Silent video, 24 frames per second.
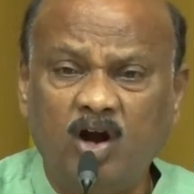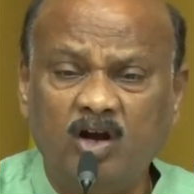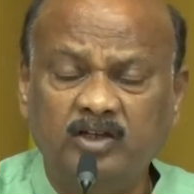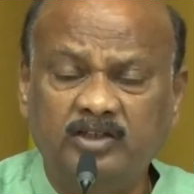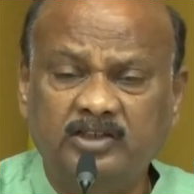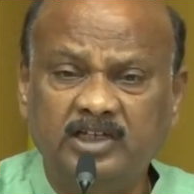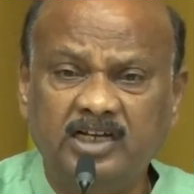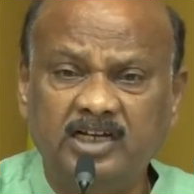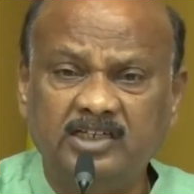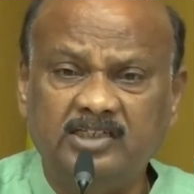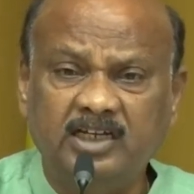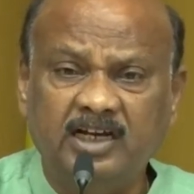
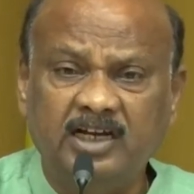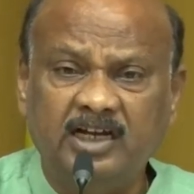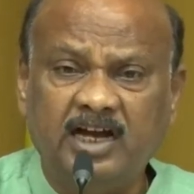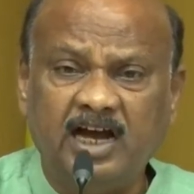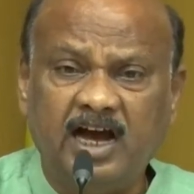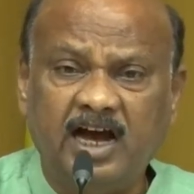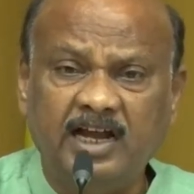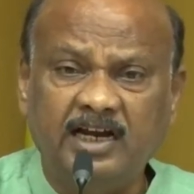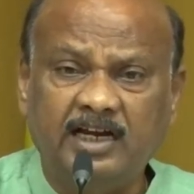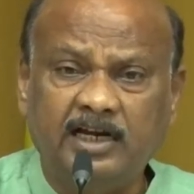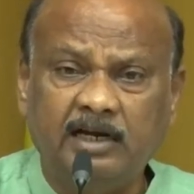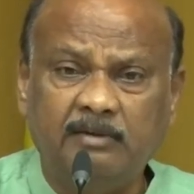వాళ్ళు చేసిన
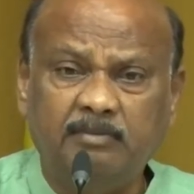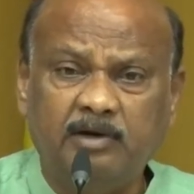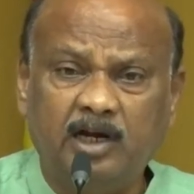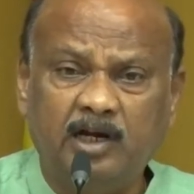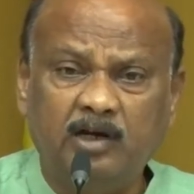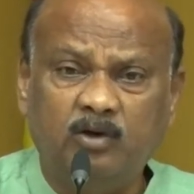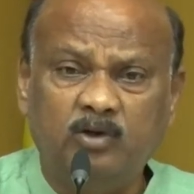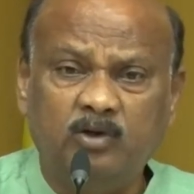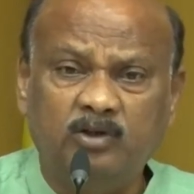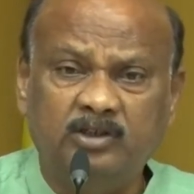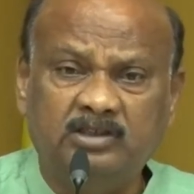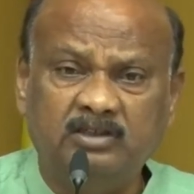
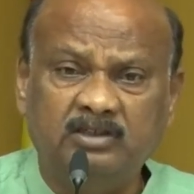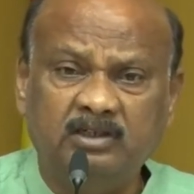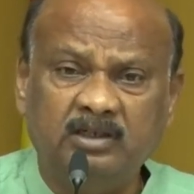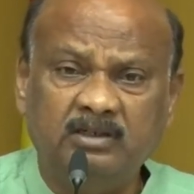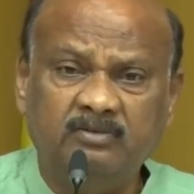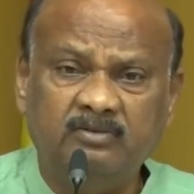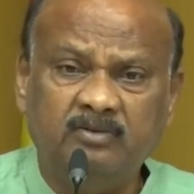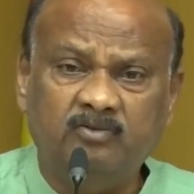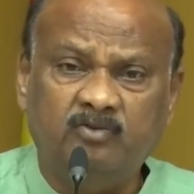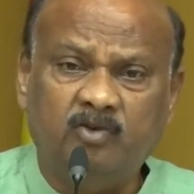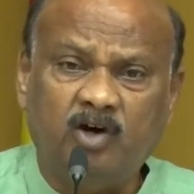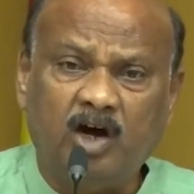కార్యక్రమాల గురించి
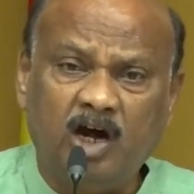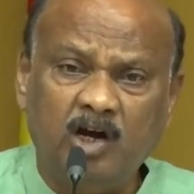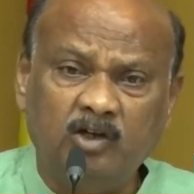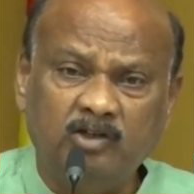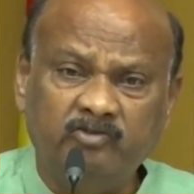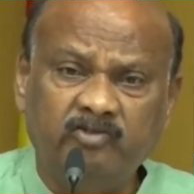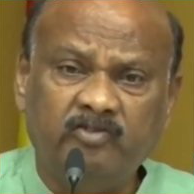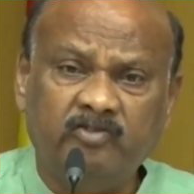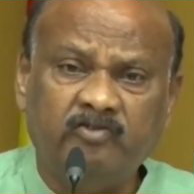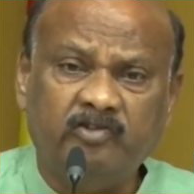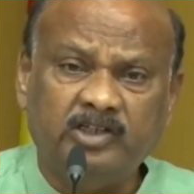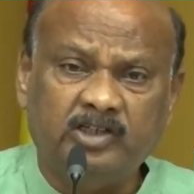
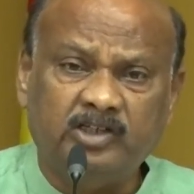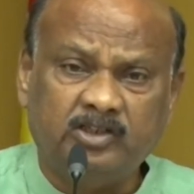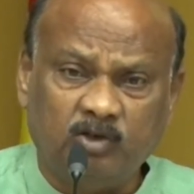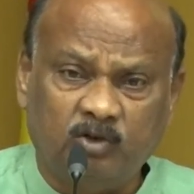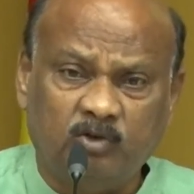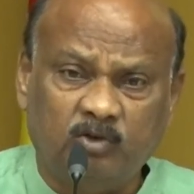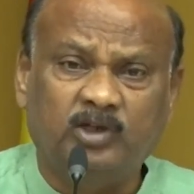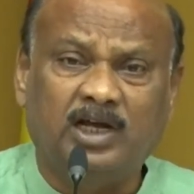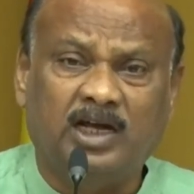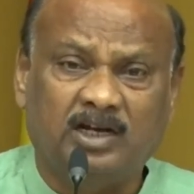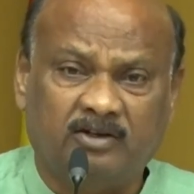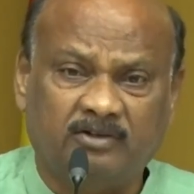వాళ్ళు
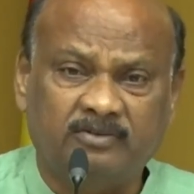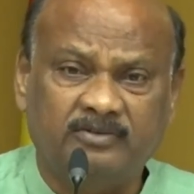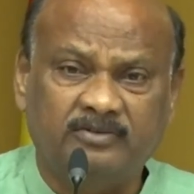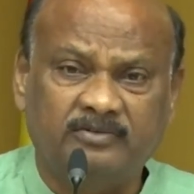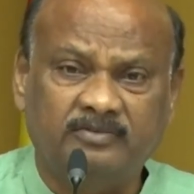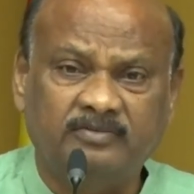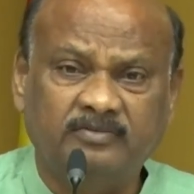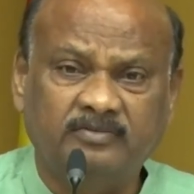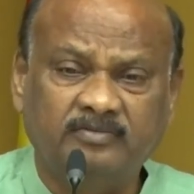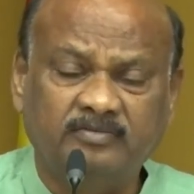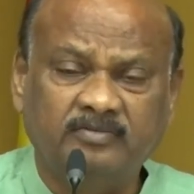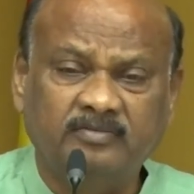వివరిస్తుంటారు
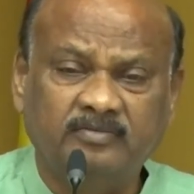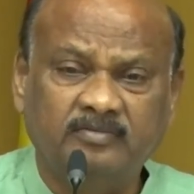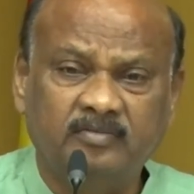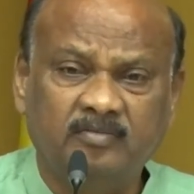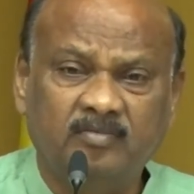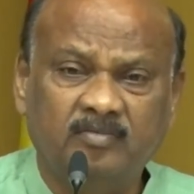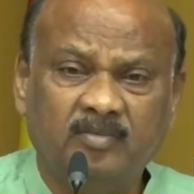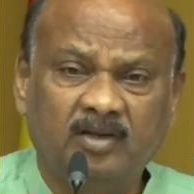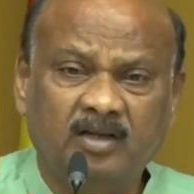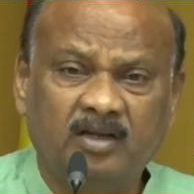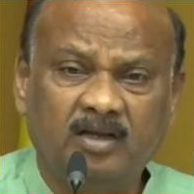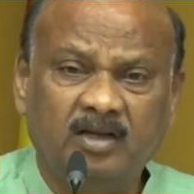
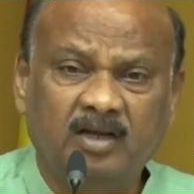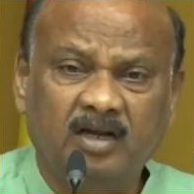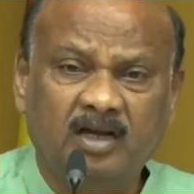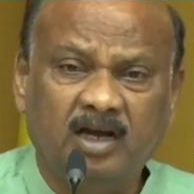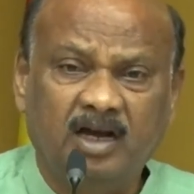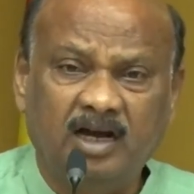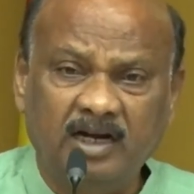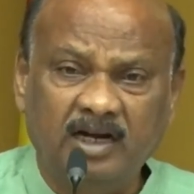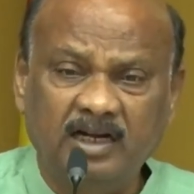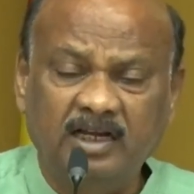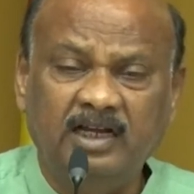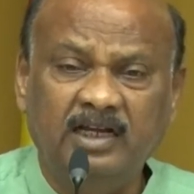
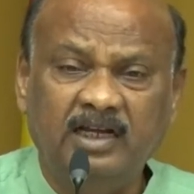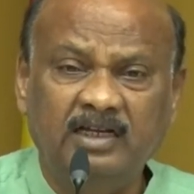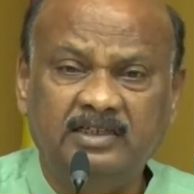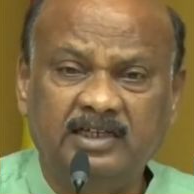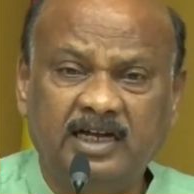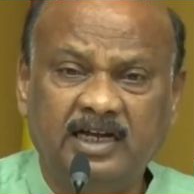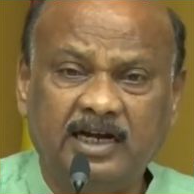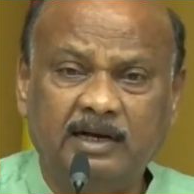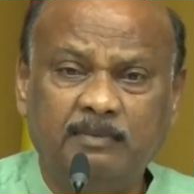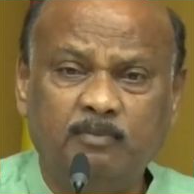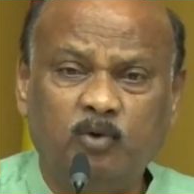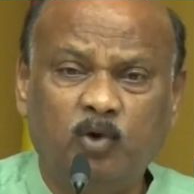కానీ
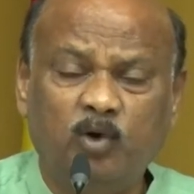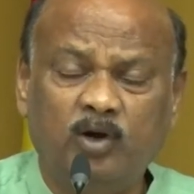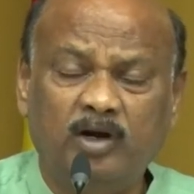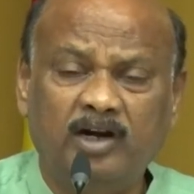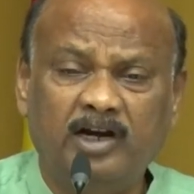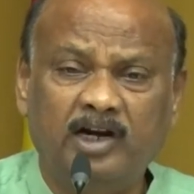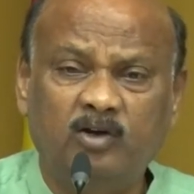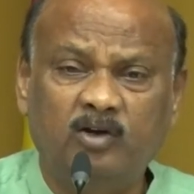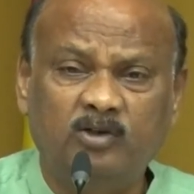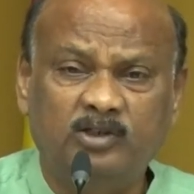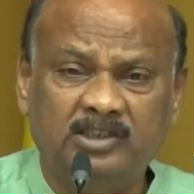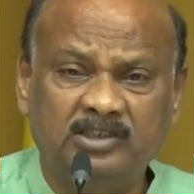
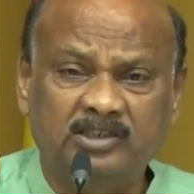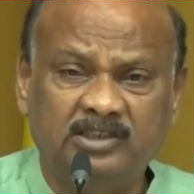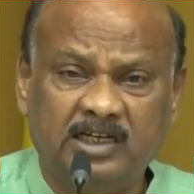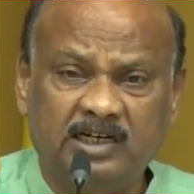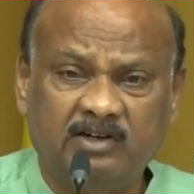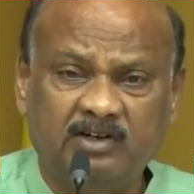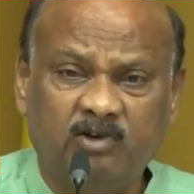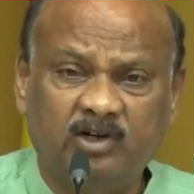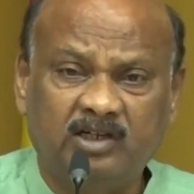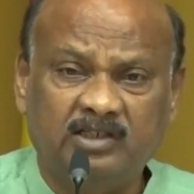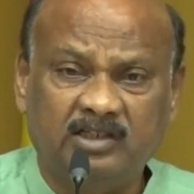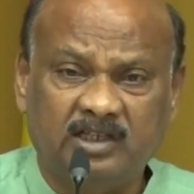జగన్మోహన్ రెడ్డి వచ్చిన
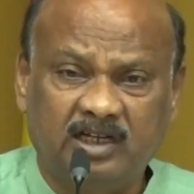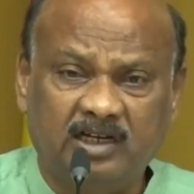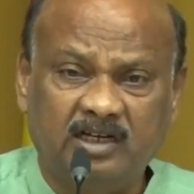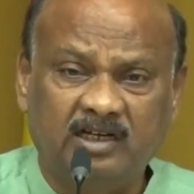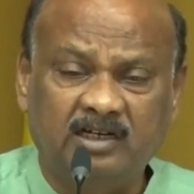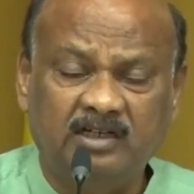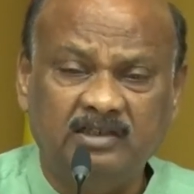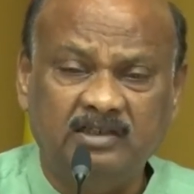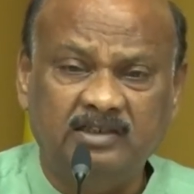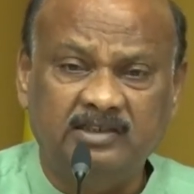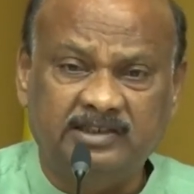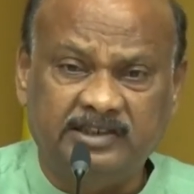తర్వాత
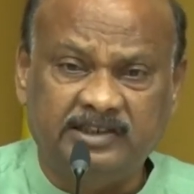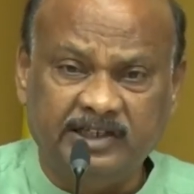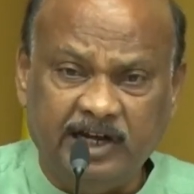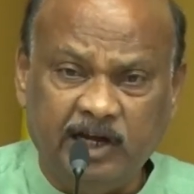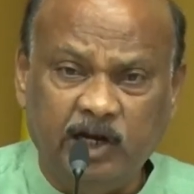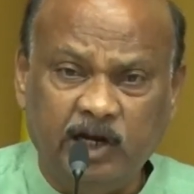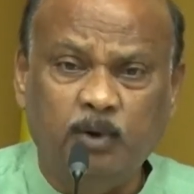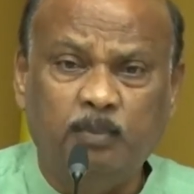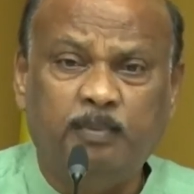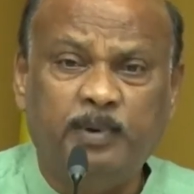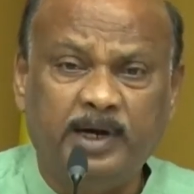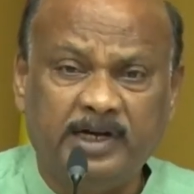
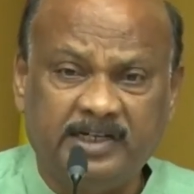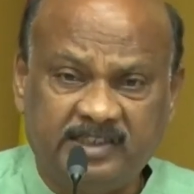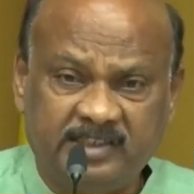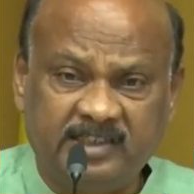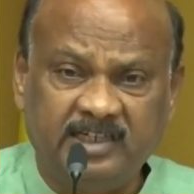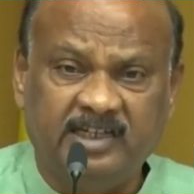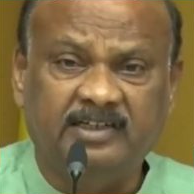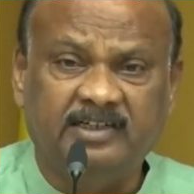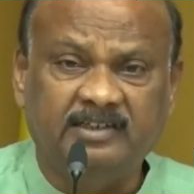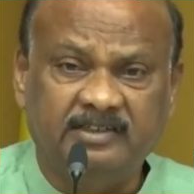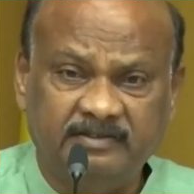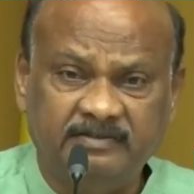జైలు
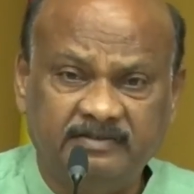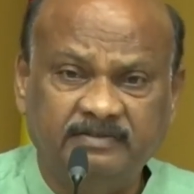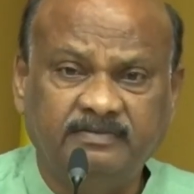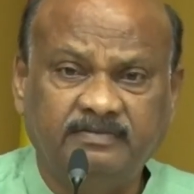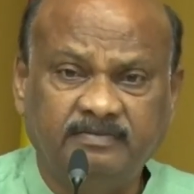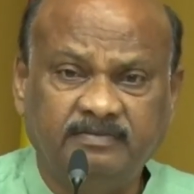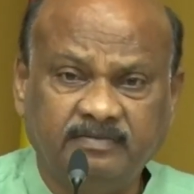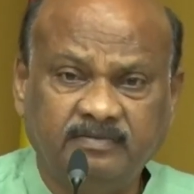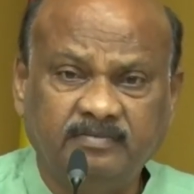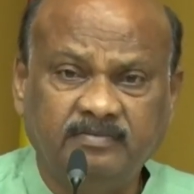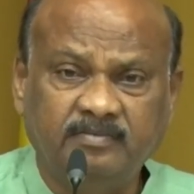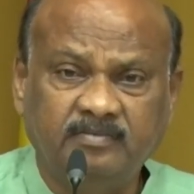పక్షి
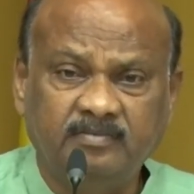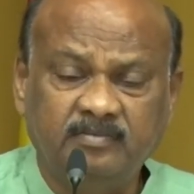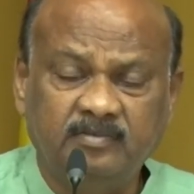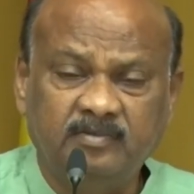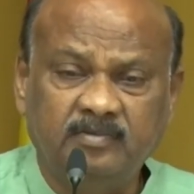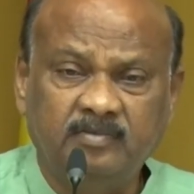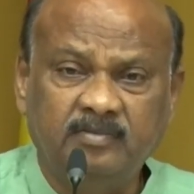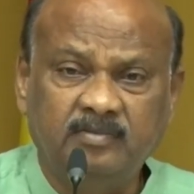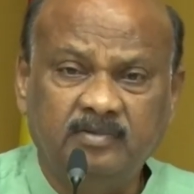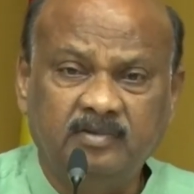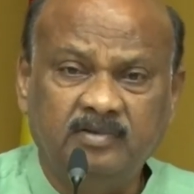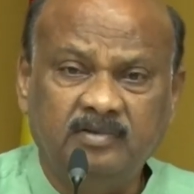
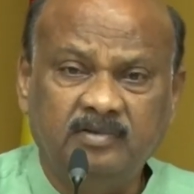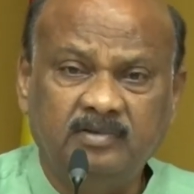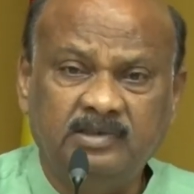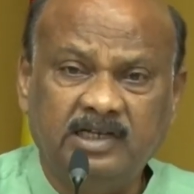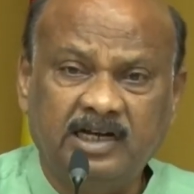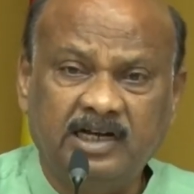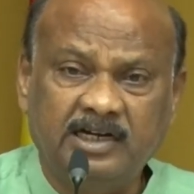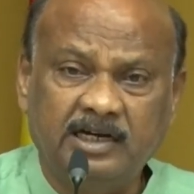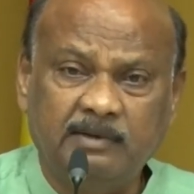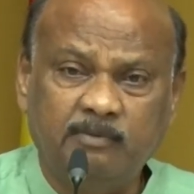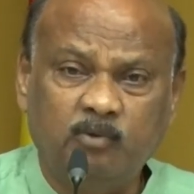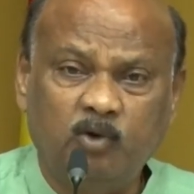
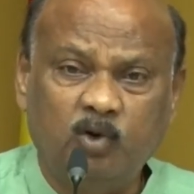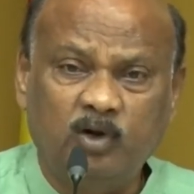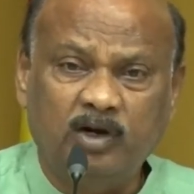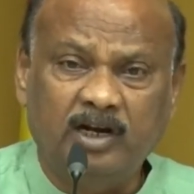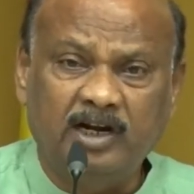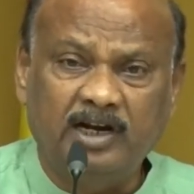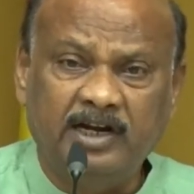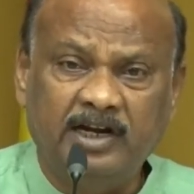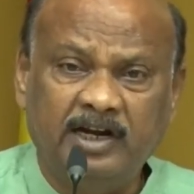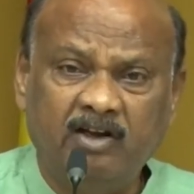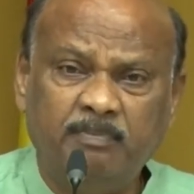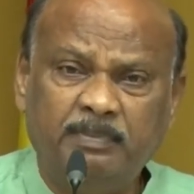
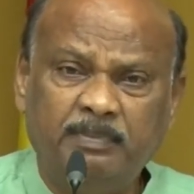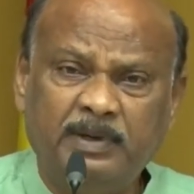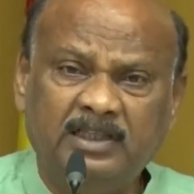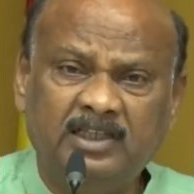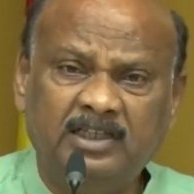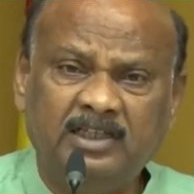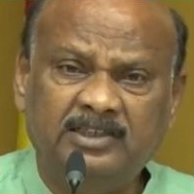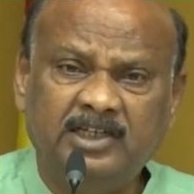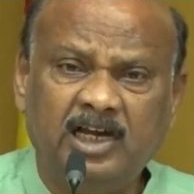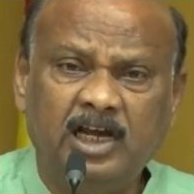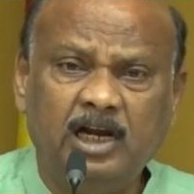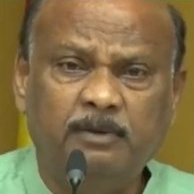జగన్మోహన్ రెడ్డే
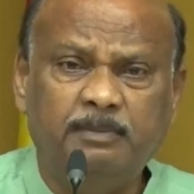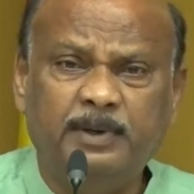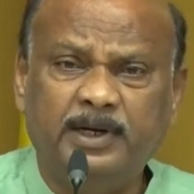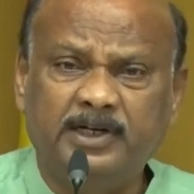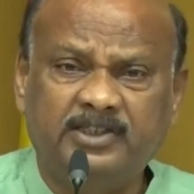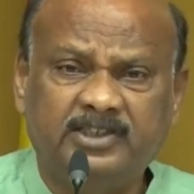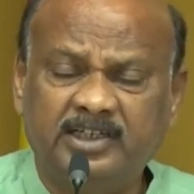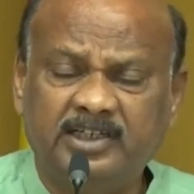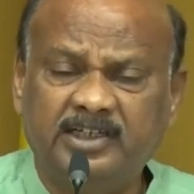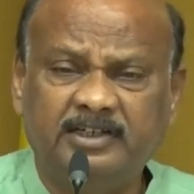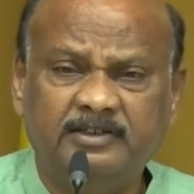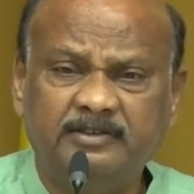పెద్ద జైలు
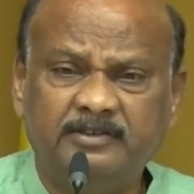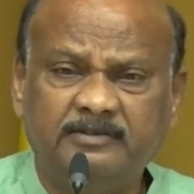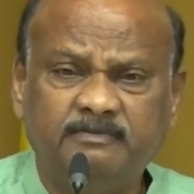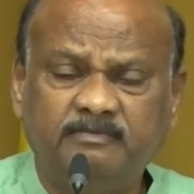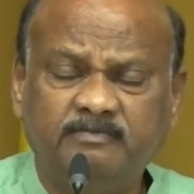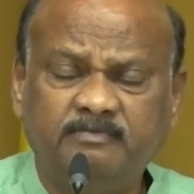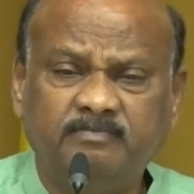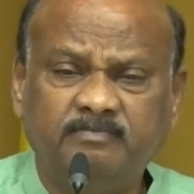పక్షి